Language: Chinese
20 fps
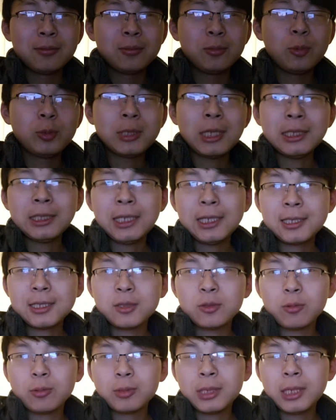洛杉矶
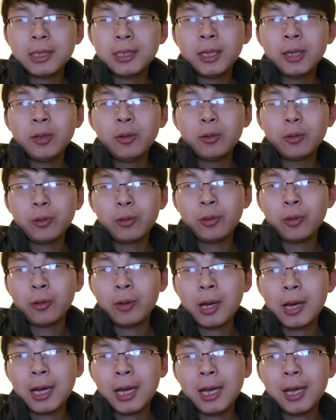市中心也有流
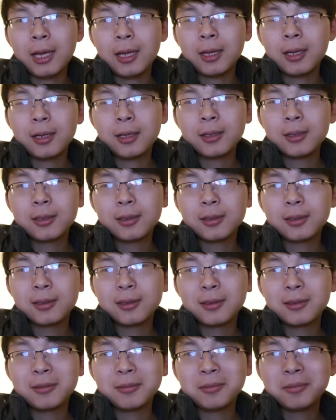浪汉，
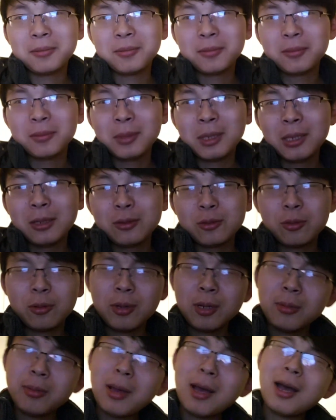
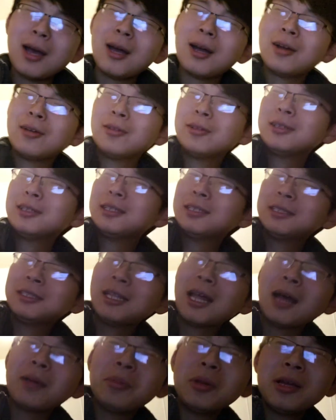所以吧，我就
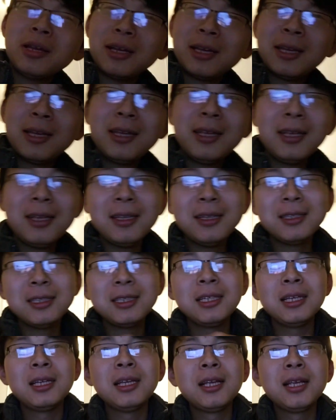纳闷，哎，
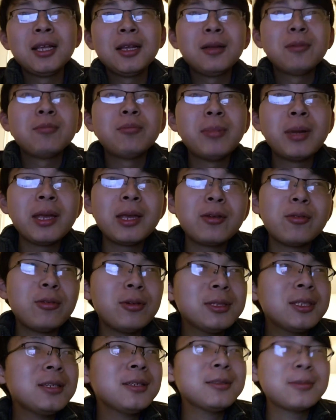美
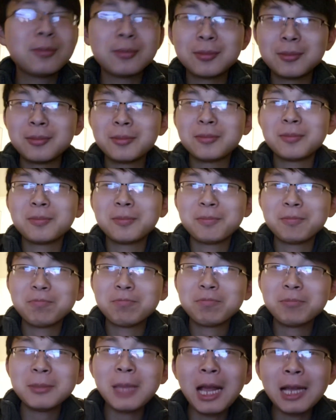国这
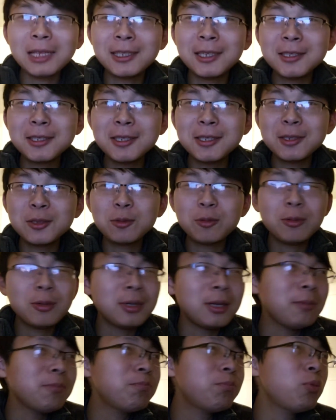大城市说
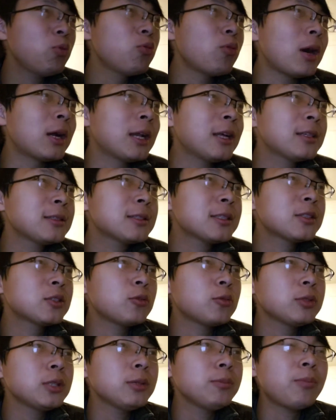人不往那市
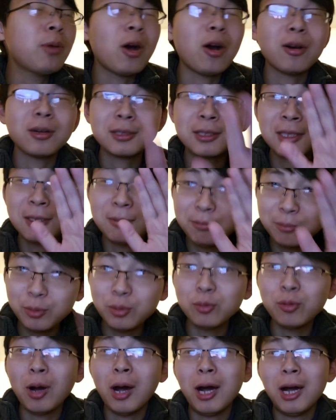中心跑，真
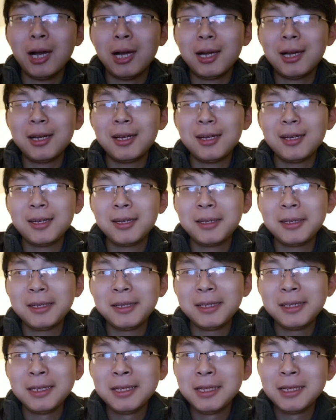不往，
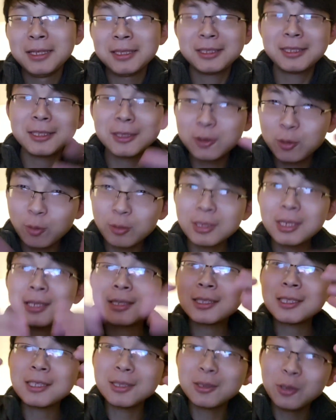市中
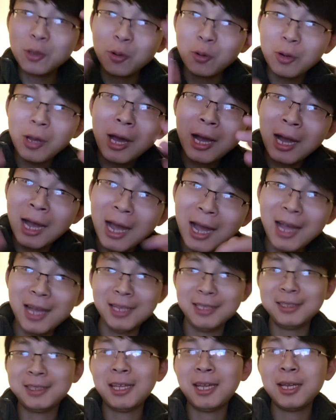心是流浪
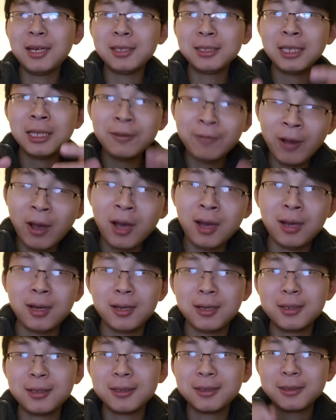汉待的地
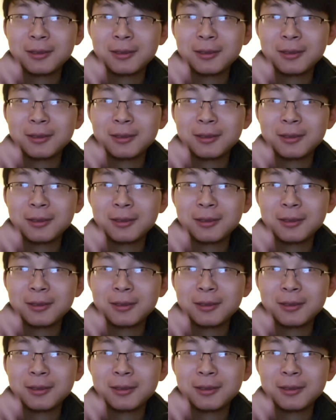方。